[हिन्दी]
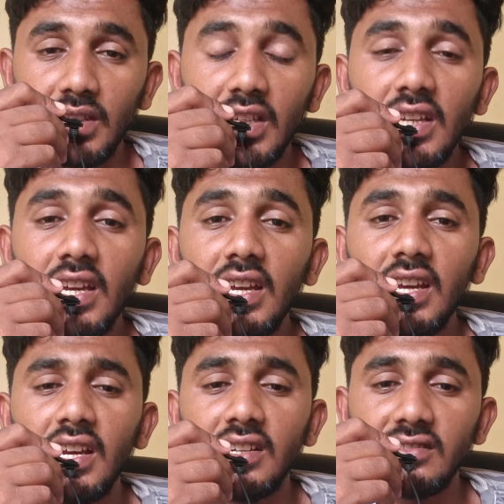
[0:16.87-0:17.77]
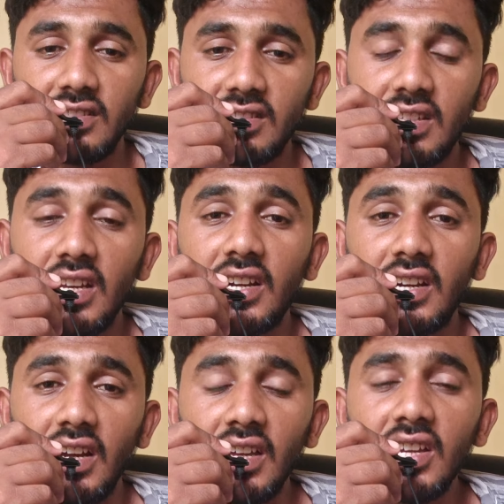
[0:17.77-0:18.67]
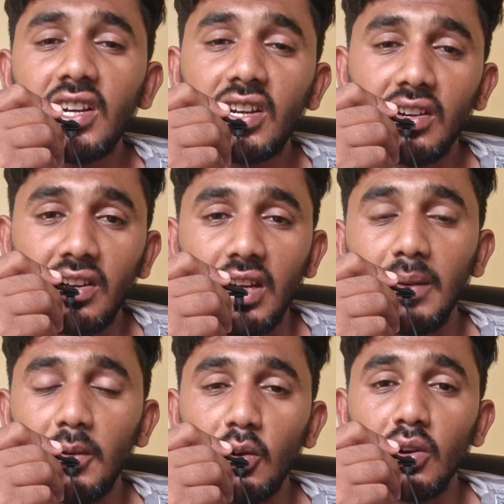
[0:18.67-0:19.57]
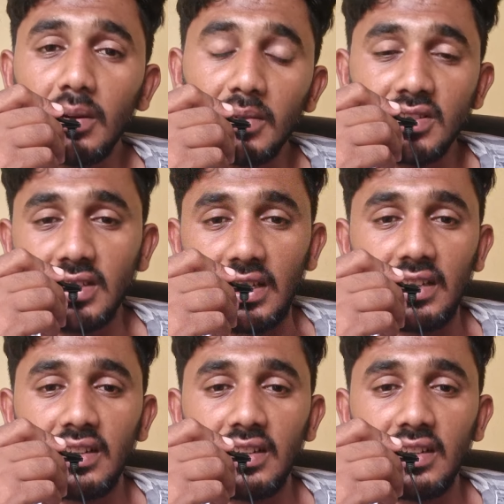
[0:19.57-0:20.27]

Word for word: दी है जिससे कई गरीब लोगों के बच्चे